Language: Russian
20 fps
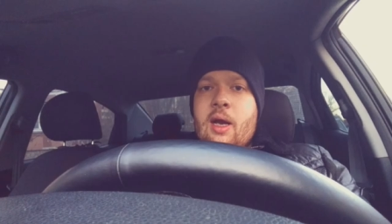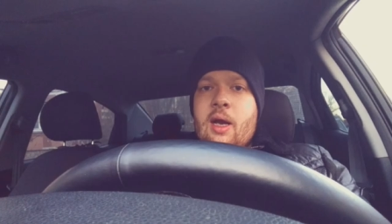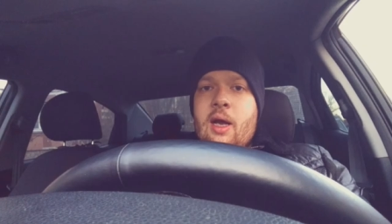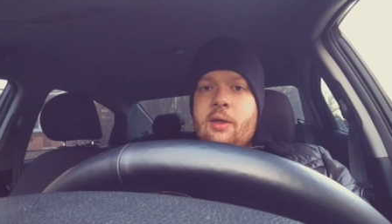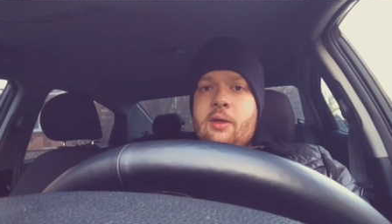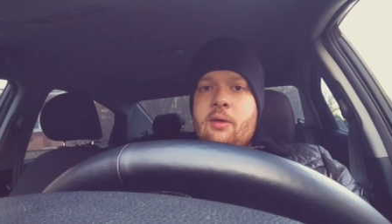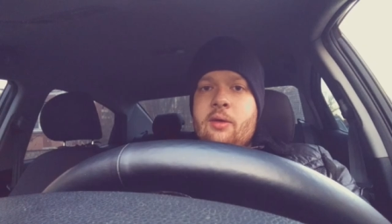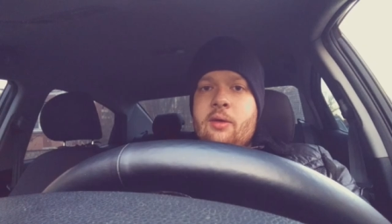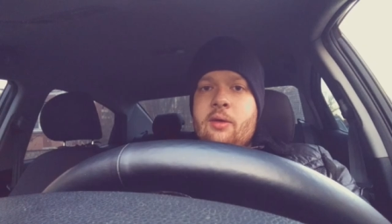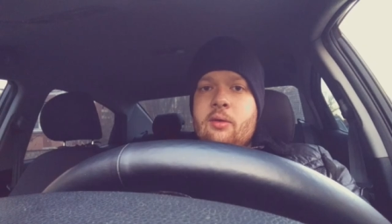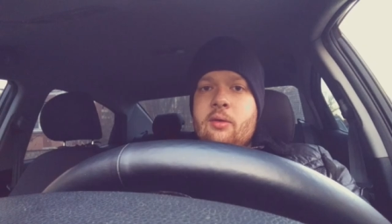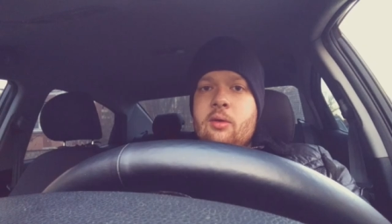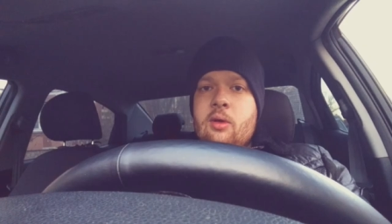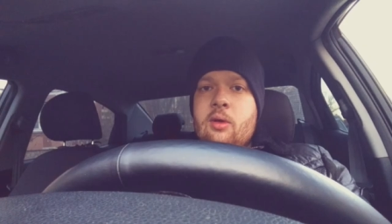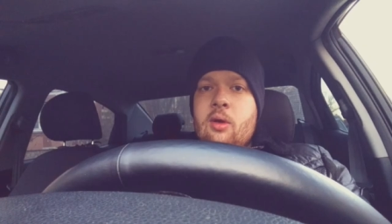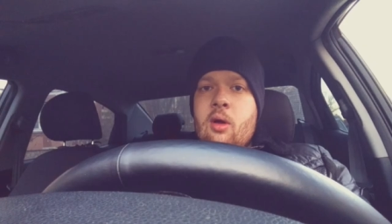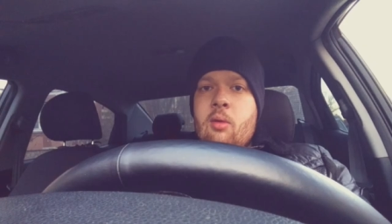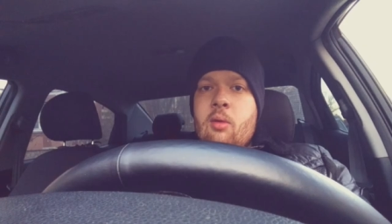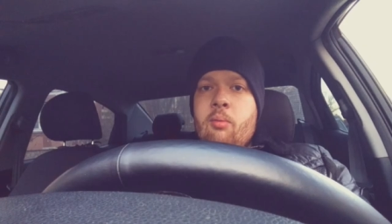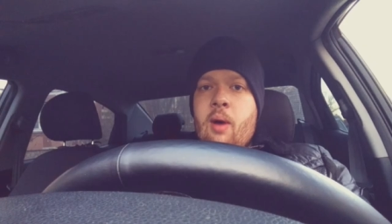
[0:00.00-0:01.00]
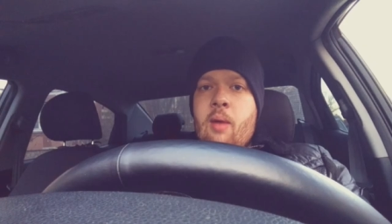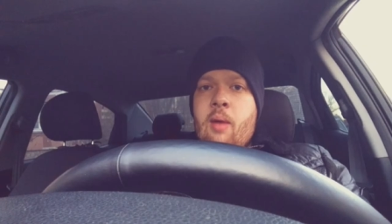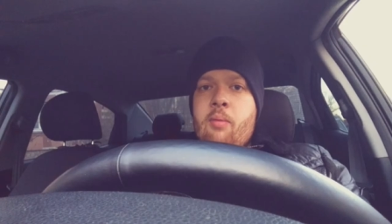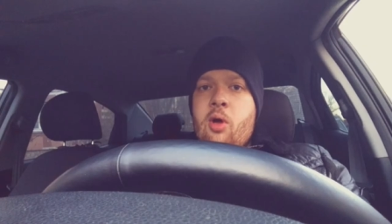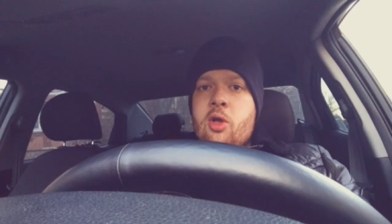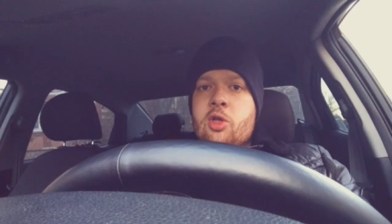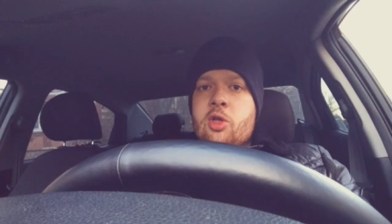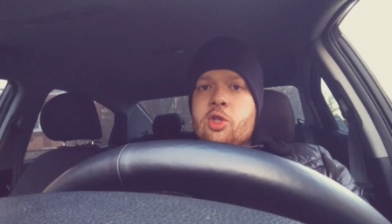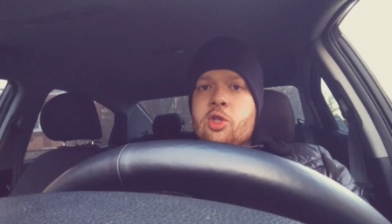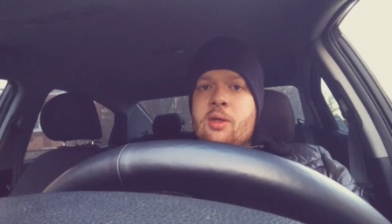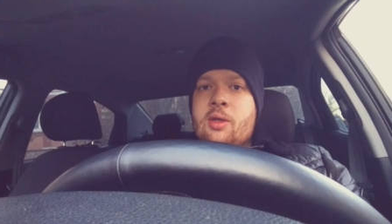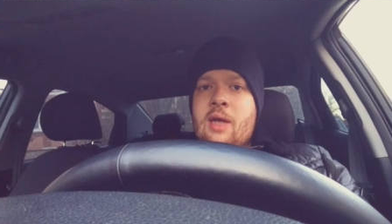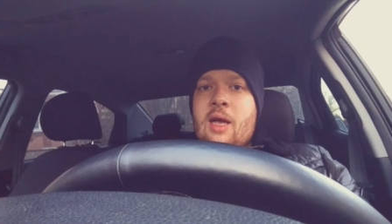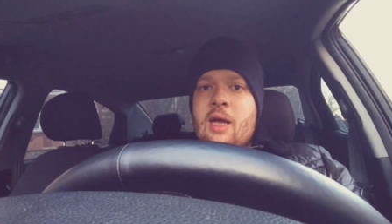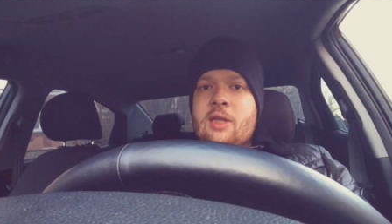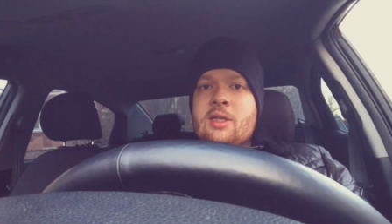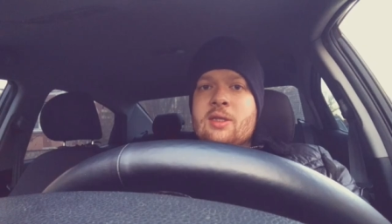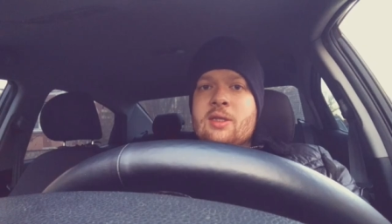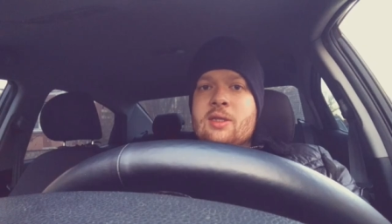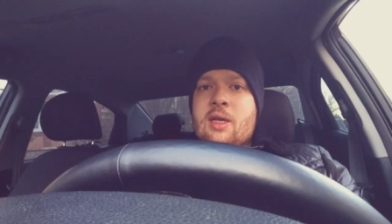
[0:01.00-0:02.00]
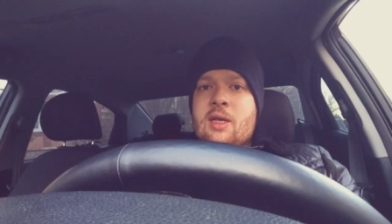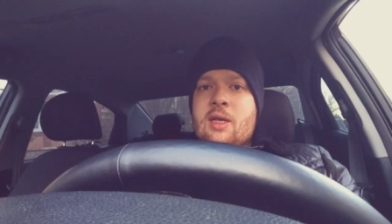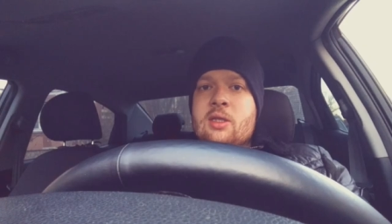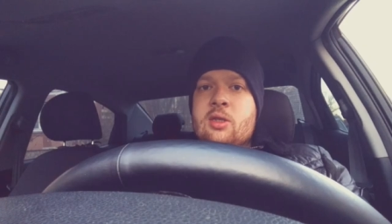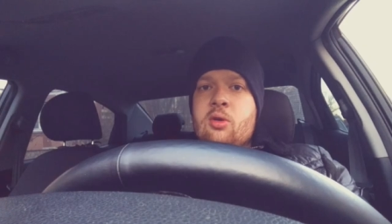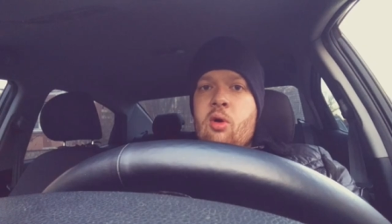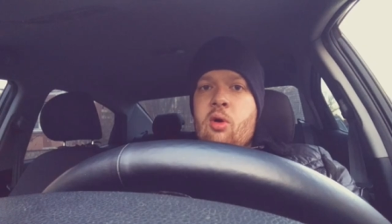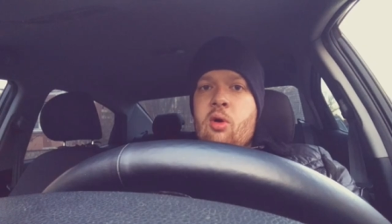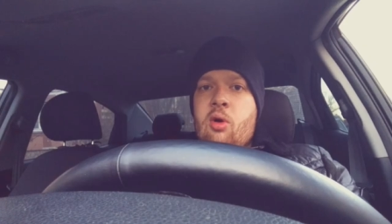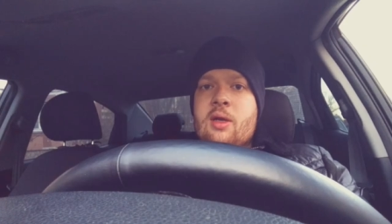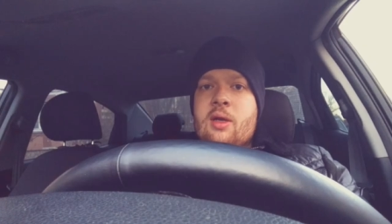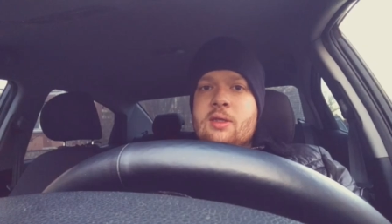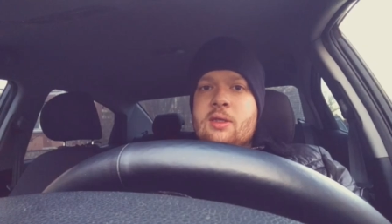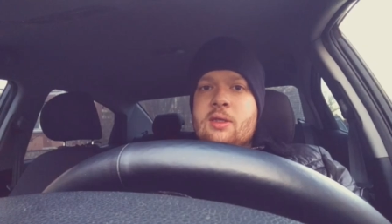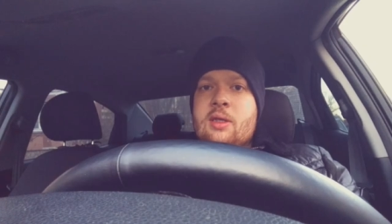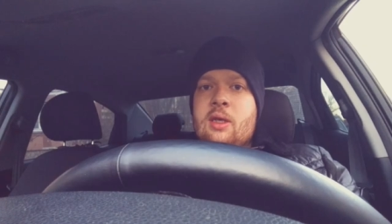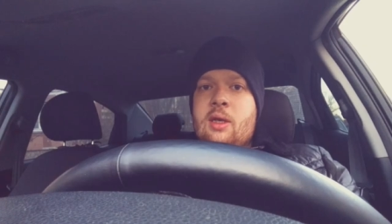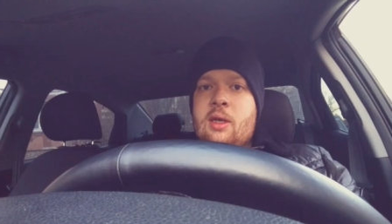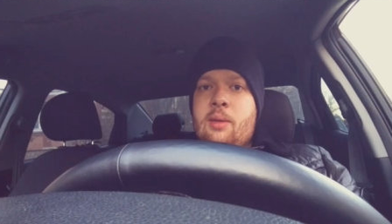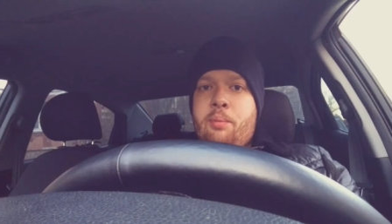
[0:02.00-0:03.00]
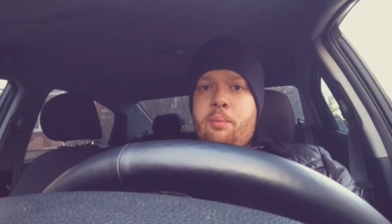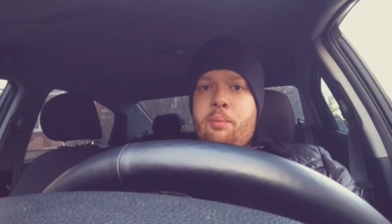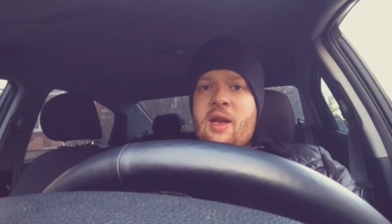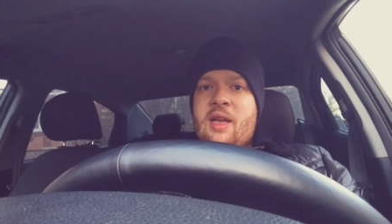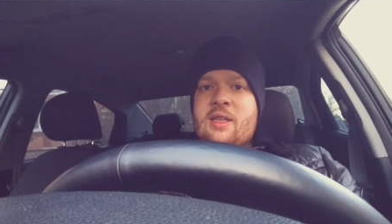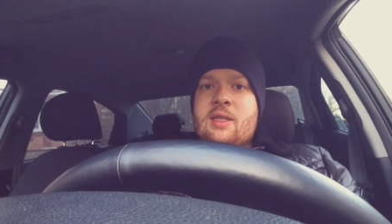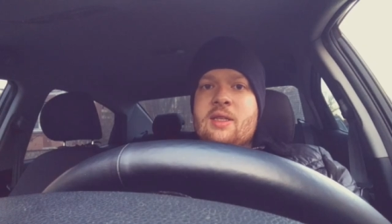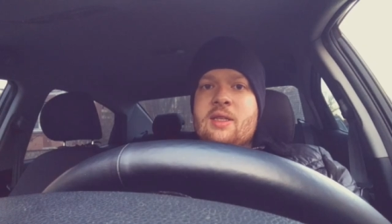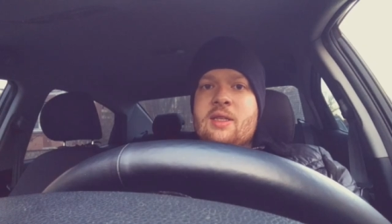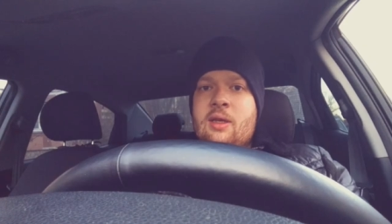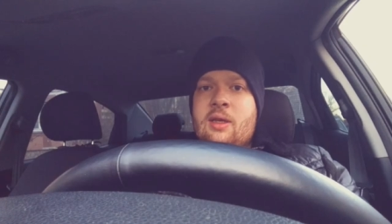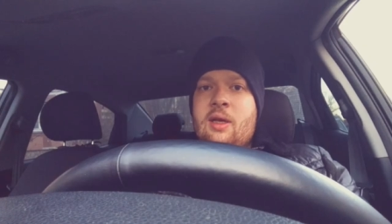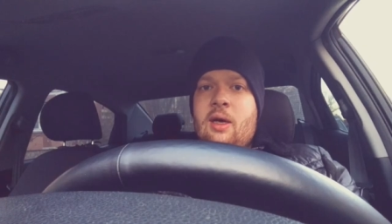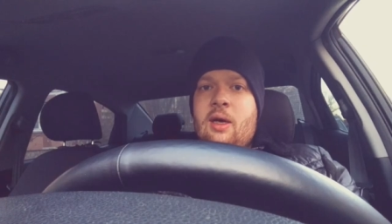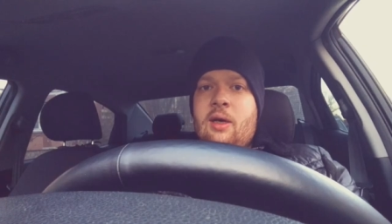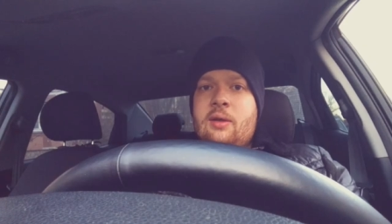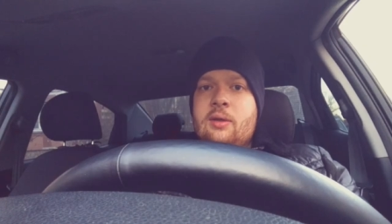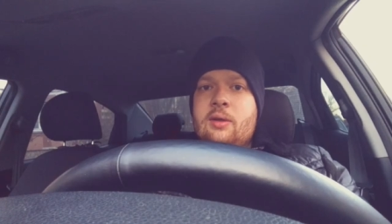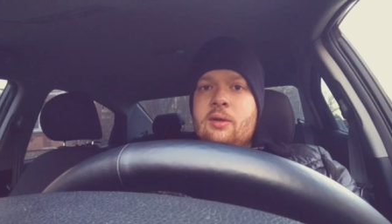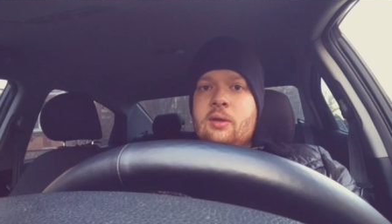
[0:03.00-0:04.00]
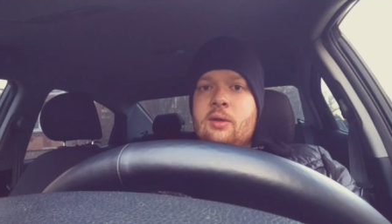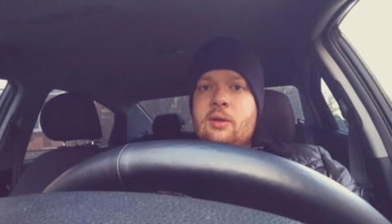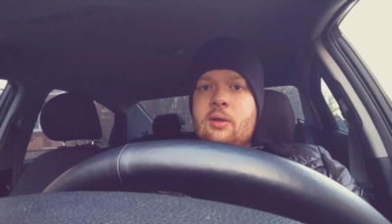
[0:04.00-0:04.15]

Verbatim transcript: играть. Побольше натиска, скорости и прессинга.